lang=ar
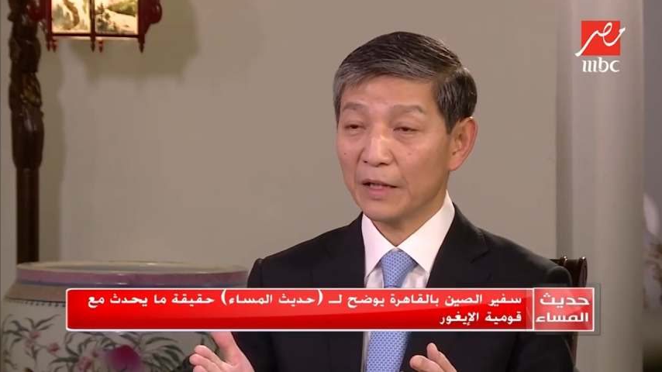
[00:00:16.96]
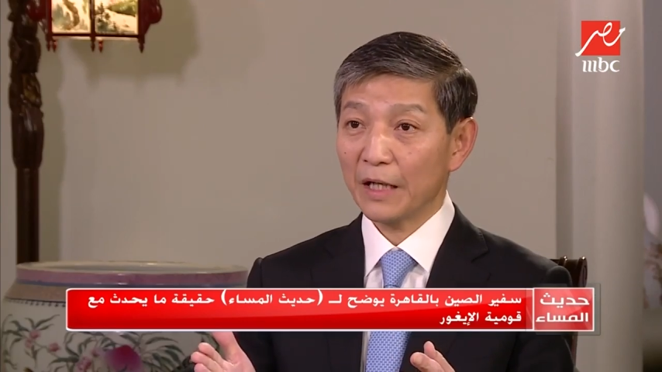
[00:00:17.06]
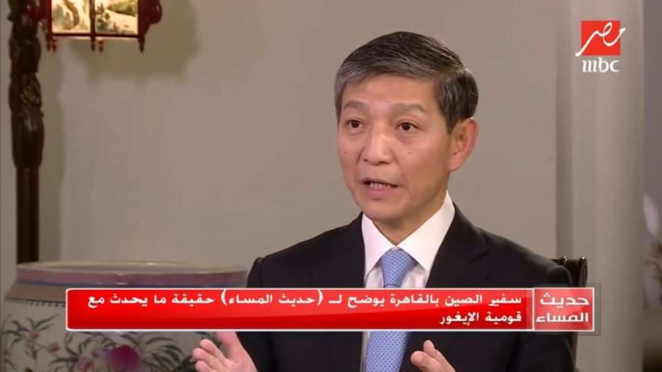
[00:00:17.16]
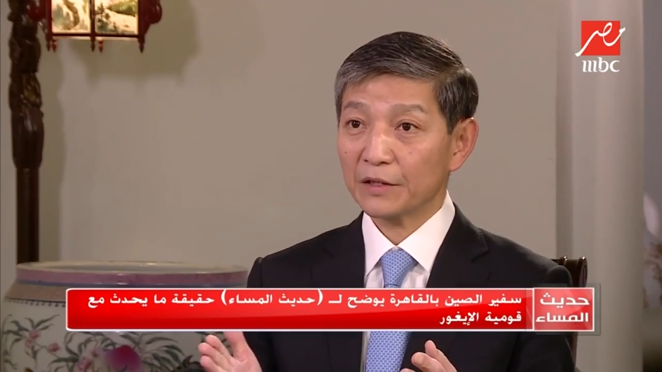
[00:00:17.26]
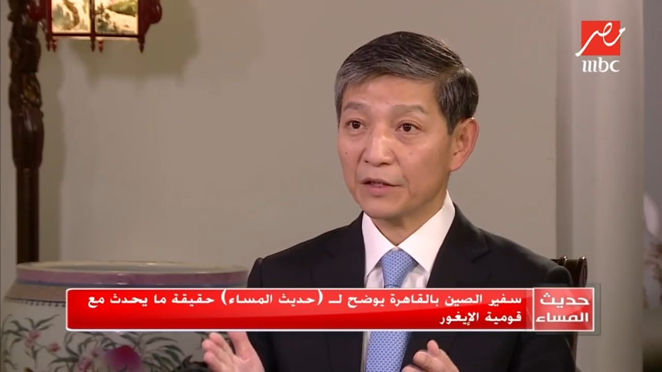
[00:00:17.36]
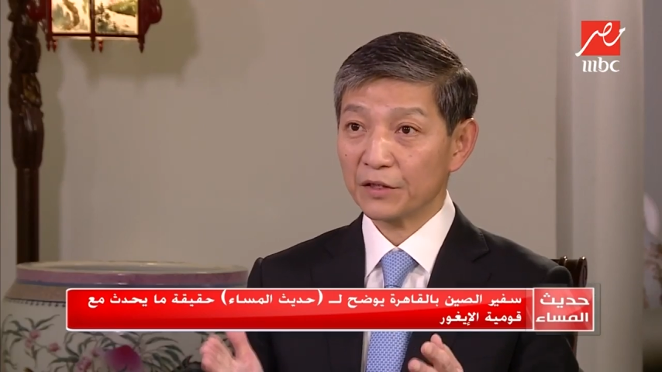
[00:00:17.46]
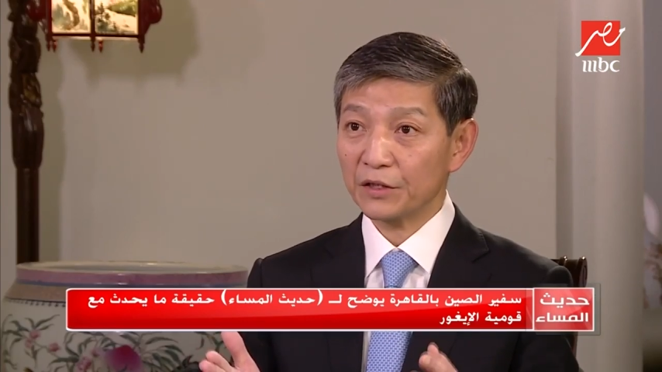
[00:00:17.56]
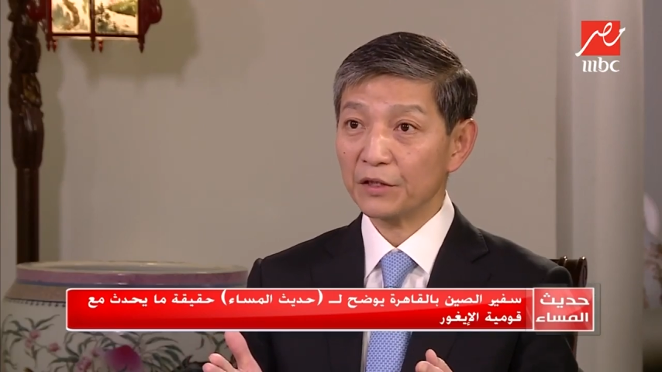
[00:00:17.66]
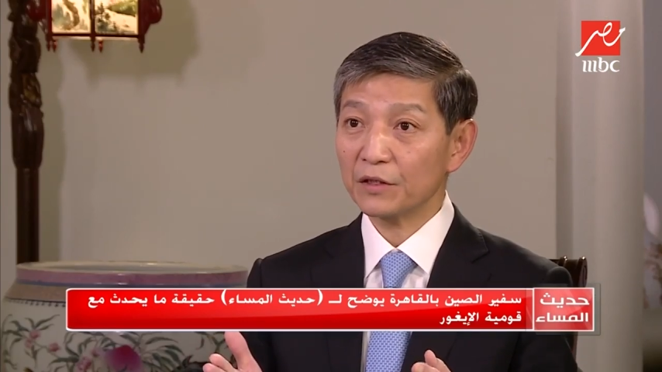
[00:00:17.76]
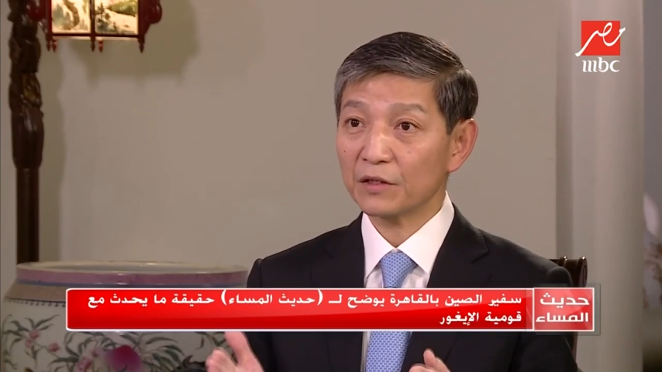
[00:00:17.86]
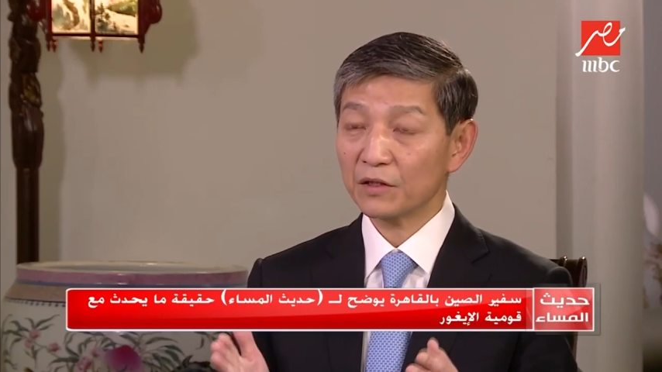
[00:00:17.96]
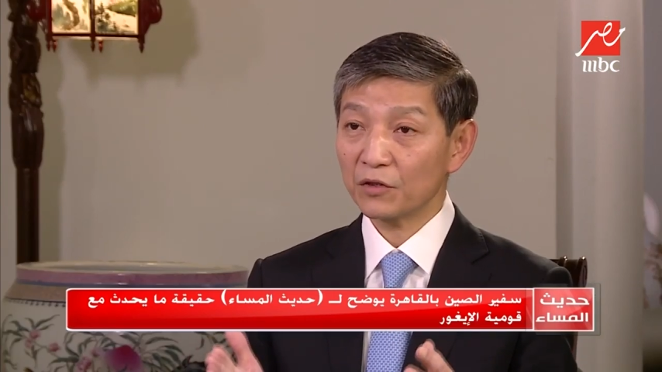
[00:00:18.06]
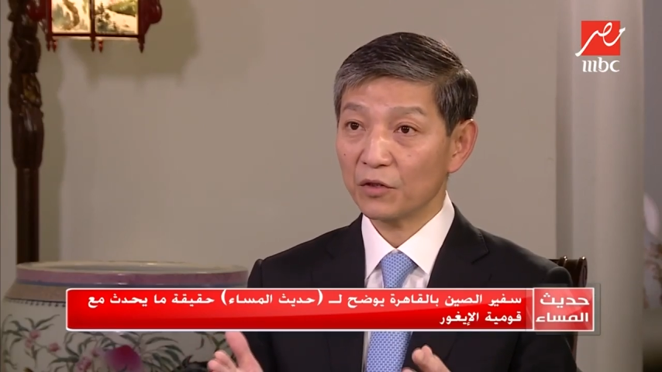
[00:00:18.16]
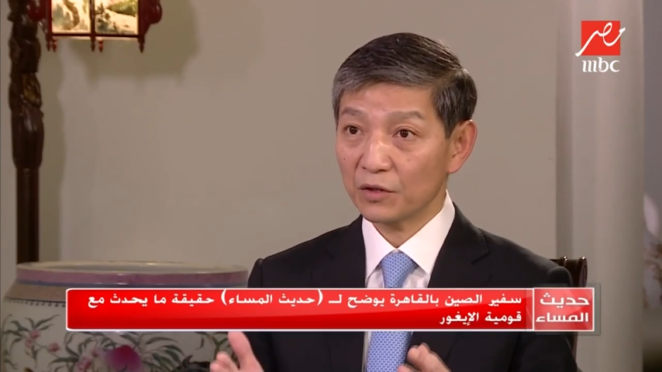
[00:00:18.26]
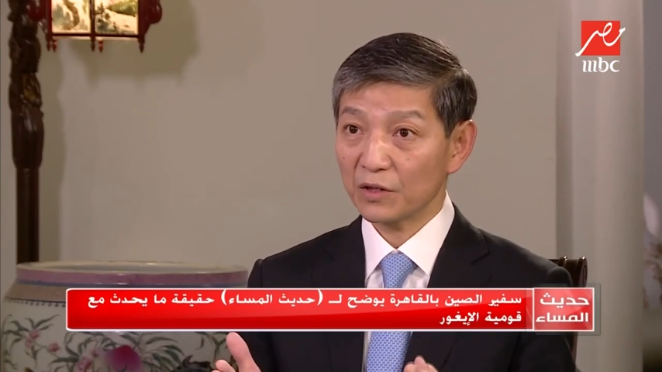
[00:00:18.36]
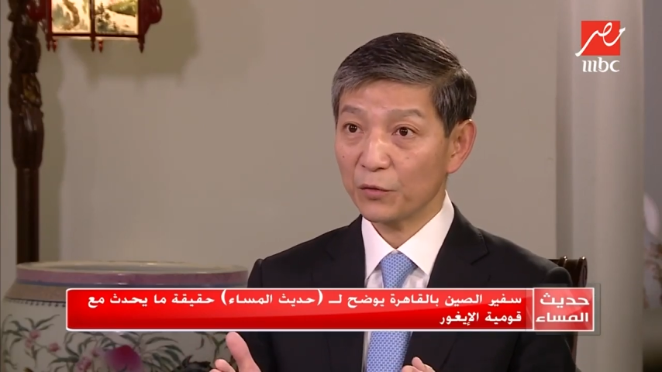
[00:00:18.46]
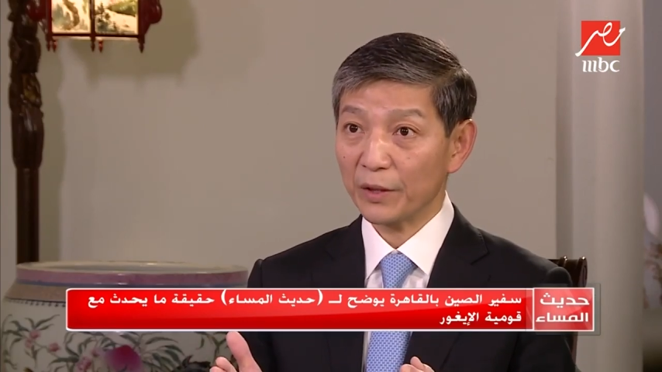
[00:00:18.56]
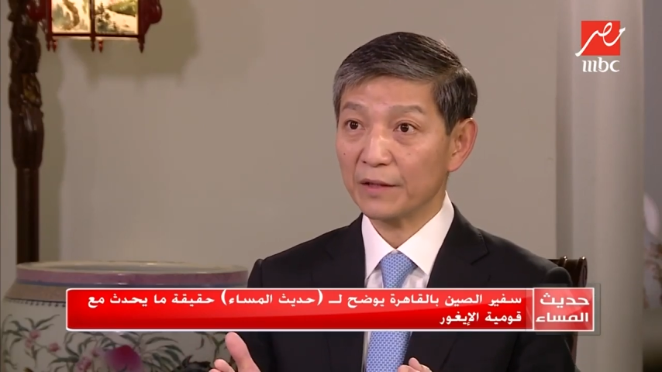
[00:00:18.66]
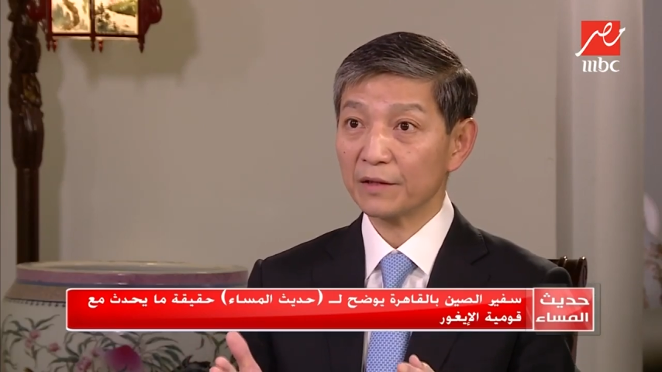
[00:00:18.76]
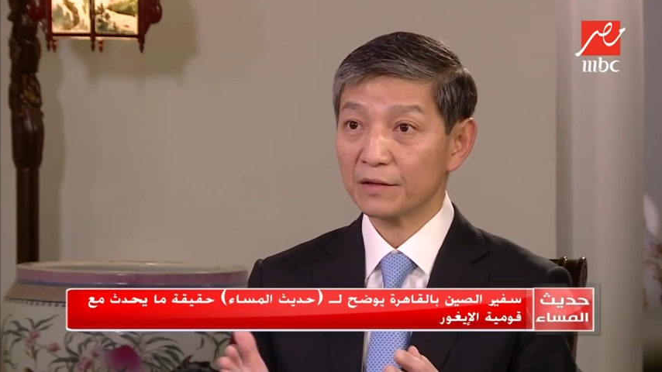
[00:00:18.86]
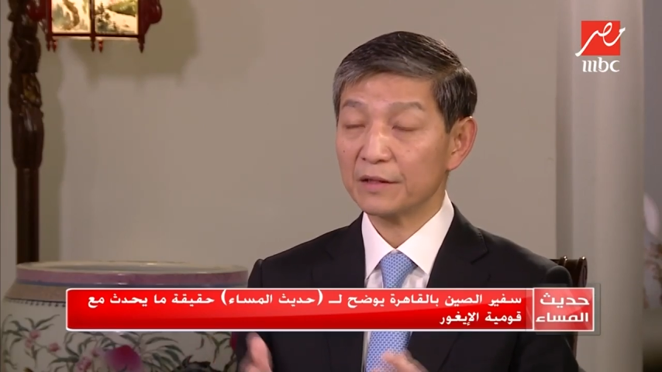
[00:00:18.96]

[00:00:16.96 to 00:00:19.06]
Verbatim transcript: فما تتداول